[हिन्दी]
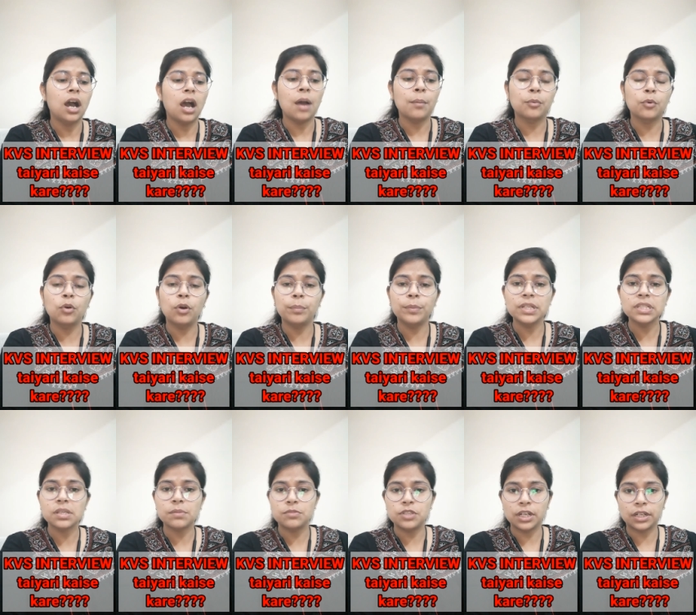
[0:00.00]
आपको अपने
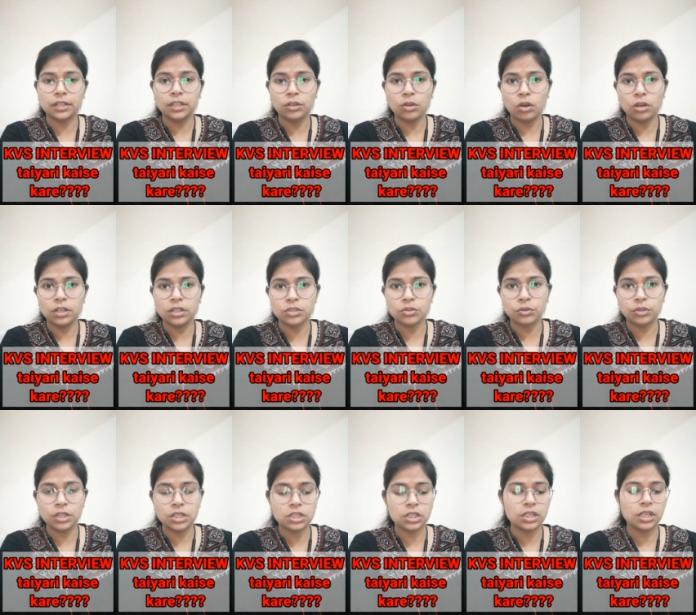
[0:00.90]
सब्जेक्ट की नॉलेज
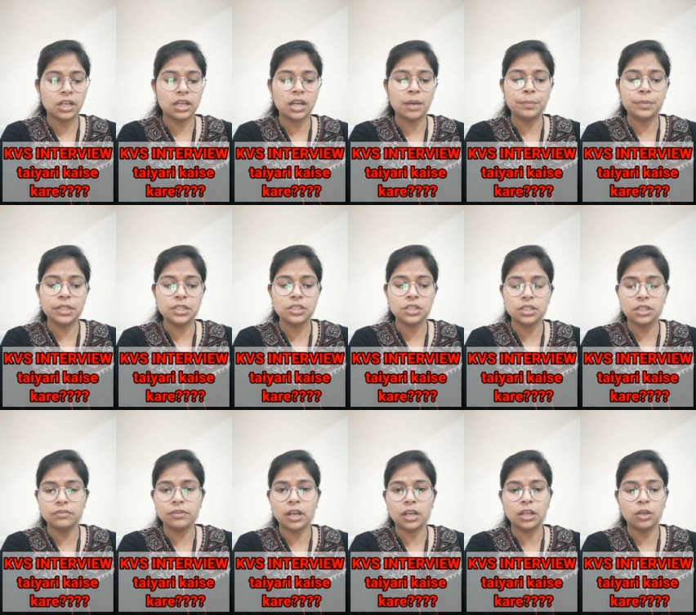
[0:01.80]
होनी चाहिए अगर आप
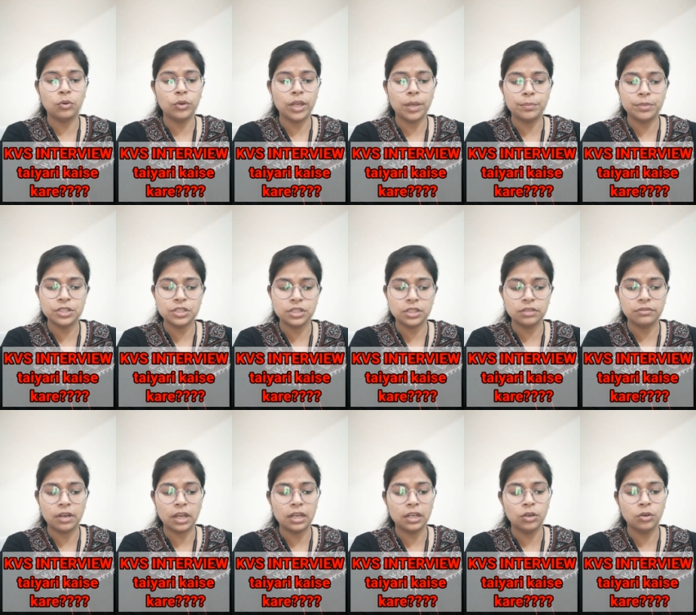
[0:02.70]
टी वाले हो या पी
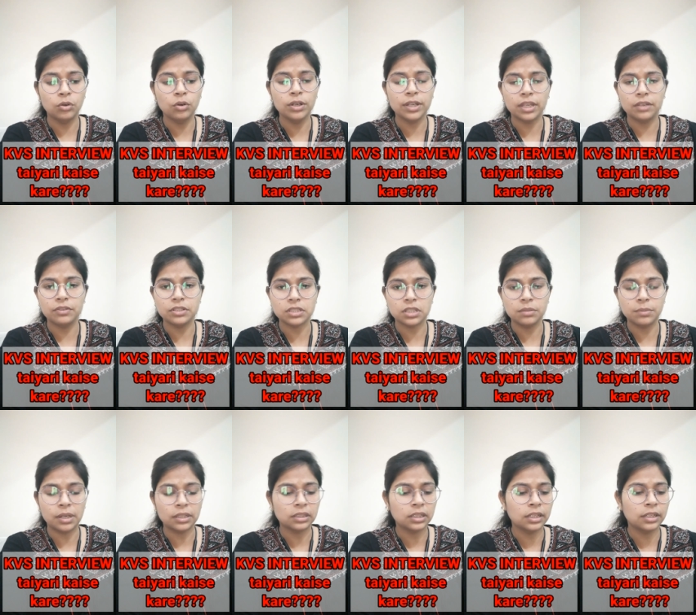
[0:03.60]
वाले हो के की
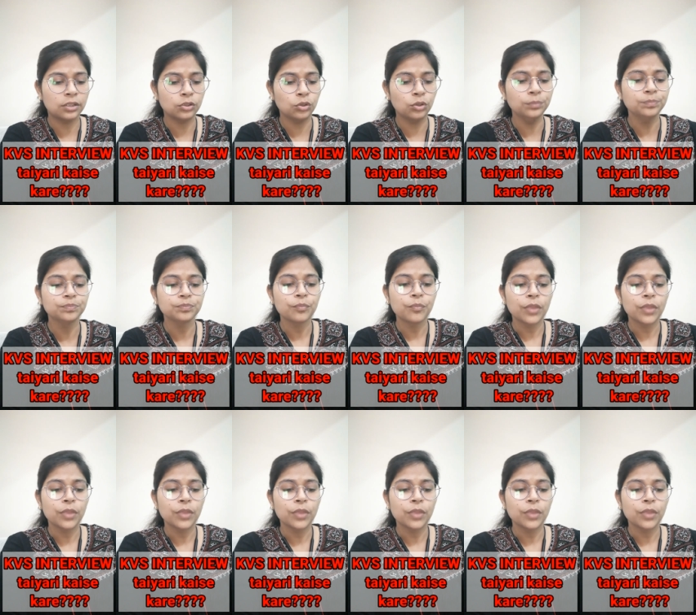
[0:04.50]
बात करें तो